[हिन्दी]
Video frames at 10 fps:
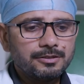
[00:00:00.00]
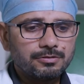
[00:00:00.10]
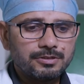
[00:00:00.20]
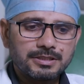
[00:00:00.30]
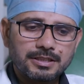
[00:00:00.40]

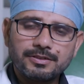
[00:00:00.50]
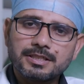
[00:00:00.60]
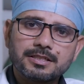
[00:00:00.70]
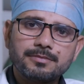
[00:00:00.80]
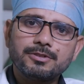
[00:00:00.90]
तो इसकी
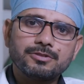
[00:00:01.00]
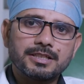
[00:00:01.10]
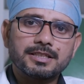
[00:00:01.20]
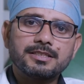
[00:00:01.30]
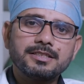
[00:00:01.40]
वजह से भी हो
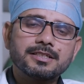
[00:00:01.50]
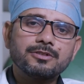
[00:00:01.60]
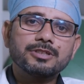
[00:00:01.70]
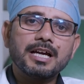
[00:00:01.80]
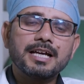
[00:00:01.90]
जाता है तीसरा
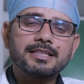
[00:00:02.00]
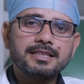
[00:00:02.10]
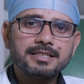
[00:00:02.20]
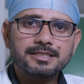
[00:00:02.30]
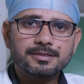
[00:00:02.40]
होता है
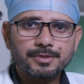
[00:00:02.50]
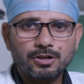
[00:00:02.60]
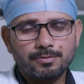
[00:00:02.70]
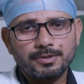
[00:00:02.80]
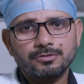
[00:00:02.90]
एथलीट्स में
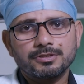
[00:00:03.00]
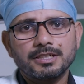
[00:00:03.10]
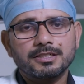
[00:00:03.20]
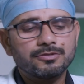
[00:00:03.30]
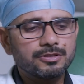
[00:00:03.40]
कॉमन होता
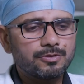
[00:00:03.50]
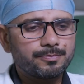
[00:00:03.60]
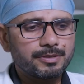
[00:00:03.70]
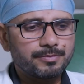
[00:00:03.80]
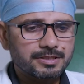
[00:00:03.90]
है क्योंकि वो
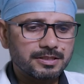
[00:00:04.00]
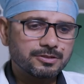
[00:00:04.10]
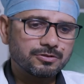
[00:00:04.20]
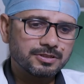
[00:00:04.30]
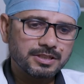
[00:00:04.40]
अपने
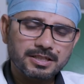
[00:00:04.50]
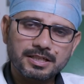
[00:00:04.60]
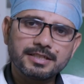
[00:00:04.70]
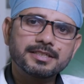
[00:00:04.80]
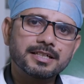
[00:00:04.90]
मसल्स को इतना
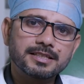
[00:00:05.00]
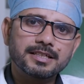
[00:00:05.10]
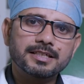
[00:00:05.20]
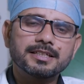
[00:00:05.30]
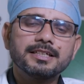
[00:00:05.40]
ट्रेन
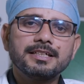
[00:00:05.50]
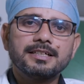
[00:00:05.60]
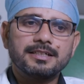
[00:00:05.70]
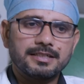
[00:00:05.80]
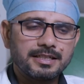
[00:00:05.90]
करते
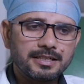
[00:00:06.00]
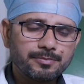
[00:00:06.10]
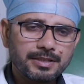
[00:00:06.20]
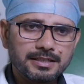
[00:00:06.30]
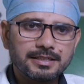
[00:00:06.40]
हैं
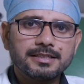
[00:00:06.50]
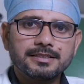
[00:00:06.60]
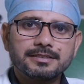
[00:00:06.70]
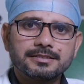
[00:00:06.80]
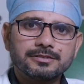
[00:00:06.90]
रनिंग में
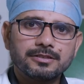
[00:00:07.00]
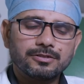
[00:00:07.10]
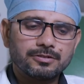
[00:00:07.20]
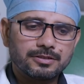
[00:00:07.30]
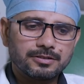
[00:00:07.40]

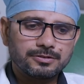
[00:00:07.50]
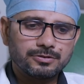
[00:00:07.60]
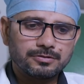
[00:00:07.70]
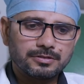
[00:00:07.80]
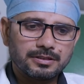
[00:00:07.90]
और
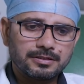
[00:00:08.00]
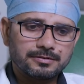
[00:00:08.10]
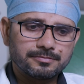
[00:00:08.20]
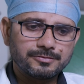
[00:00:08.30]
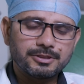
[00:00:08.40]
जो
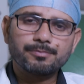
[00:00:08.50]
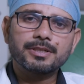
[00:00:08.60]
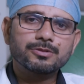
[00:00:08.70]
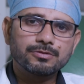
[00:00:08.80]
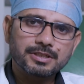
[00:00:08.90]

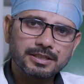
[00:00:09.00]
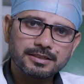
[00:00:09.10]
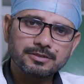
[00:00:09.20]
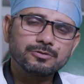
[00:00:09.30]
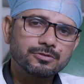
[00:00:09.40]
जंपर्स होते
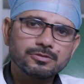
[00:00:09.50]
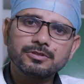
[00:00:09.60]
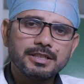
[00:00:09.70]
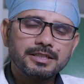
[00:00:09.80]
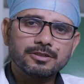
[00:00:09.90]
हैं उनको
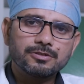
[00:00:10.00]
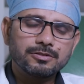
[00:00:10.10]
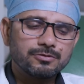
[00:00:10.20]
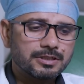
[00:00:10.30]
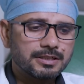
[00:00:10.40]
क्योंकि
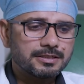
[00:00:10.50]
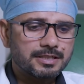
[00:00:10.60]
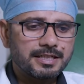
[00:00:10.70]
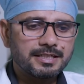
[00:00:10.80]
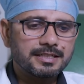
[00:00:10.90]
उनका
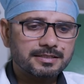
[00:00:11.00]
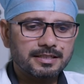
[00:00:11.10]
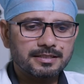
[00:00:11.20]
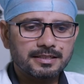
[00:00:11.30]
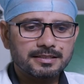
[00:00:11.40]
ट्रेनिंग
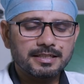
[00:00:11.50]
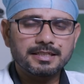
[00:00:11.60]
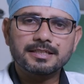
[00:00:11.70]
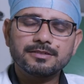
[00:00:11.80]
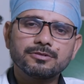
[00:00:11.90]
ऐसा रहता
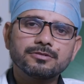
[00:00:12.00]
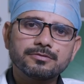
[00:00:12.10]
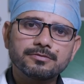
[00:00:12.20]
है कि वो